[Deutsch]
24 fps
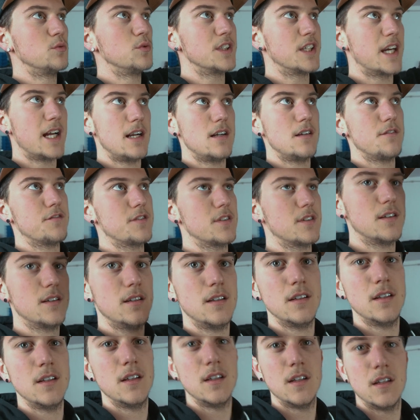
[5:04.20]
nur die Hälfte
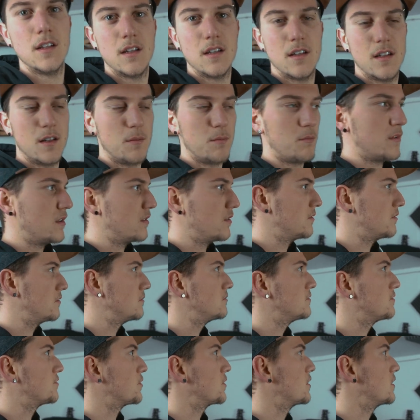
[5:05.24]
ähm,
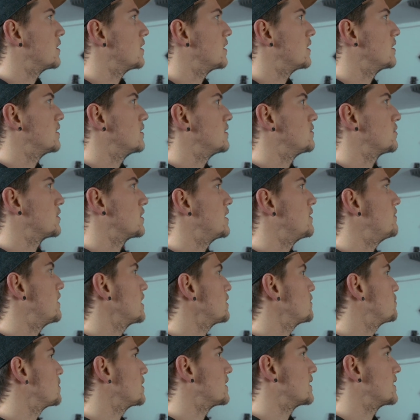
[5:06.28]
von, der, von der Wand